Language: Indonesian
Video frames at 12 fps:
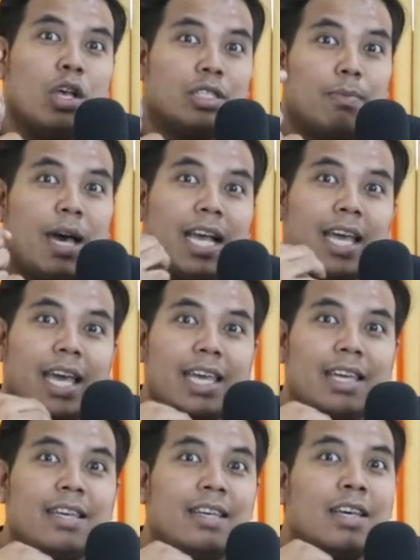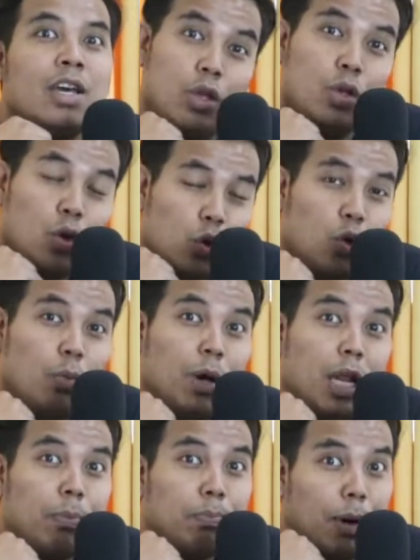sebagai
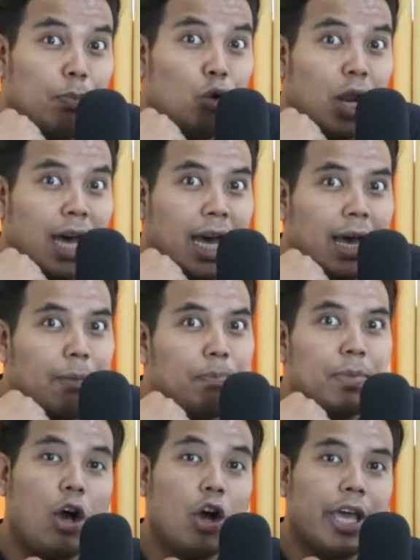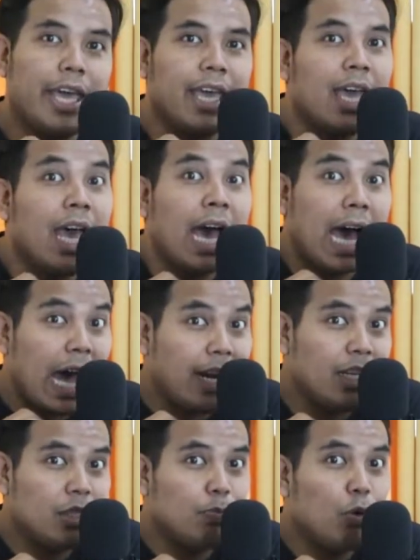youtuber pemula. Oke,
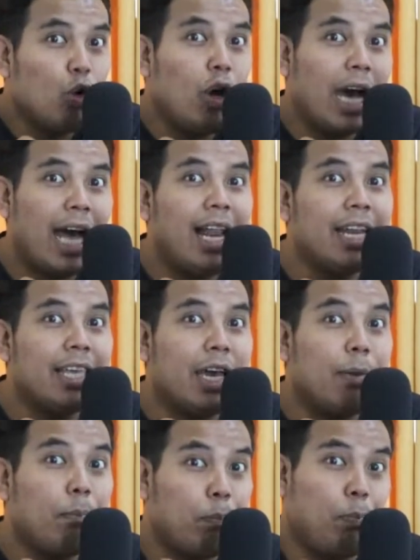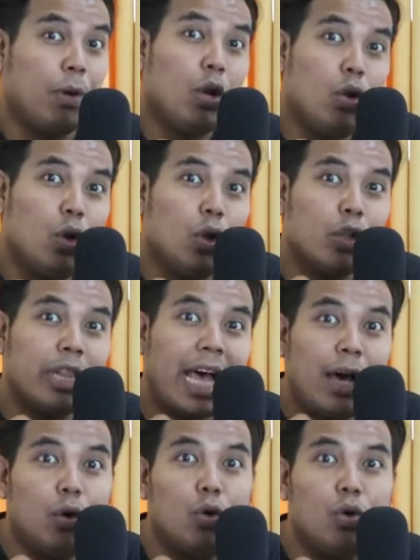ada 10 hal yang perlu lo
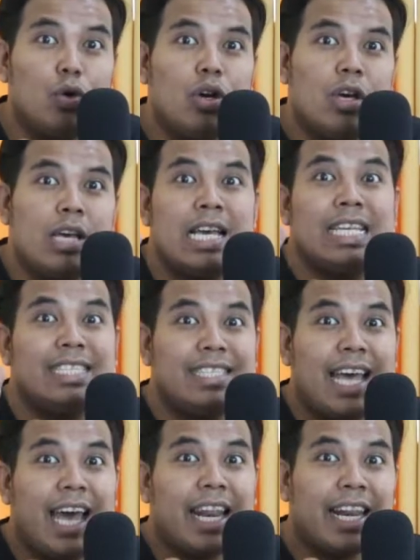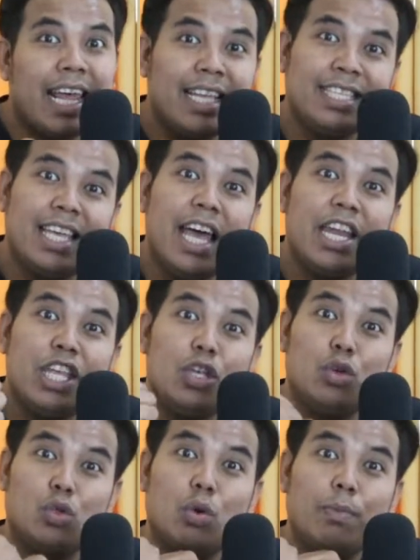tahu cara jadi
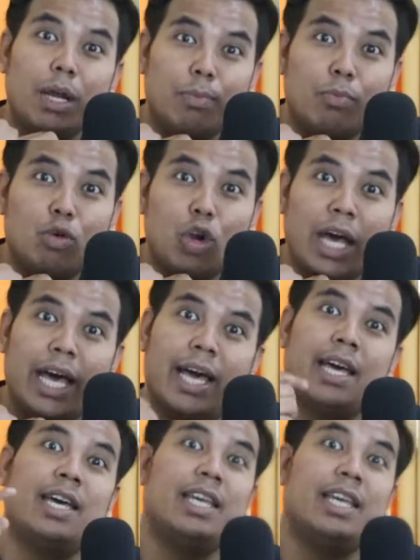youtuber pemula.